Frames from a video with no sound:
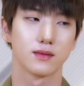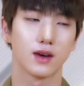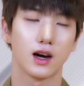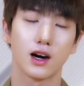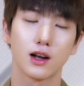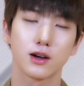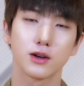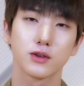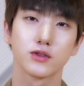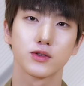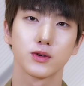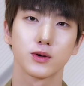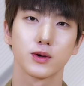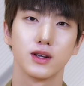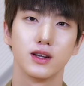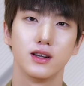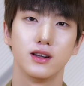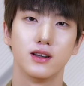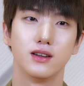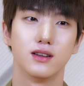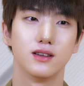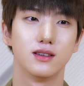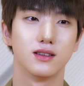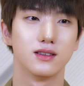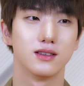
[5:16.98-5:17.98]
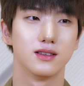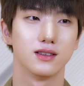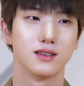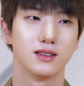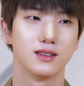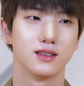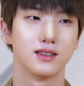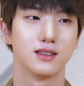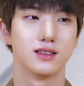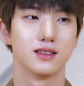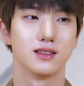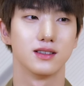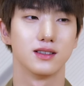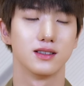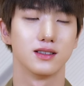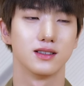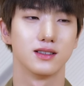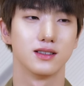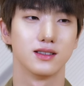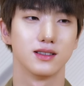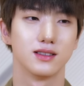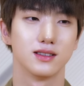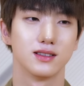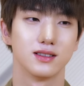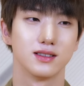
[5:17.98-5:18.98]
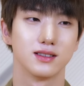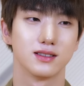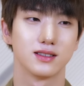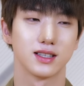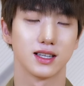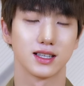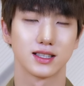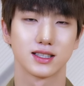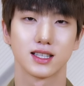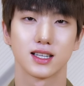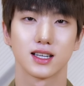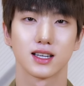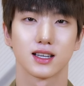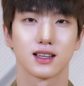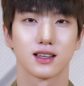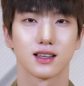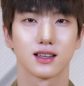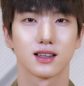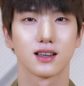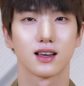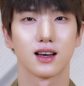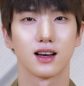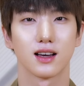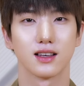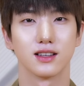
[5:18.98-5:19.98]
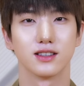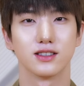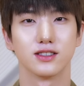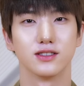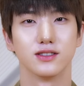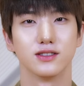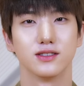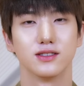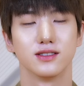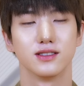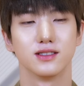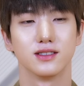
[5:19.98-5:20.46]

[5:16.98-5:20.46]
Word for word: 하루 종일 자책하겠죠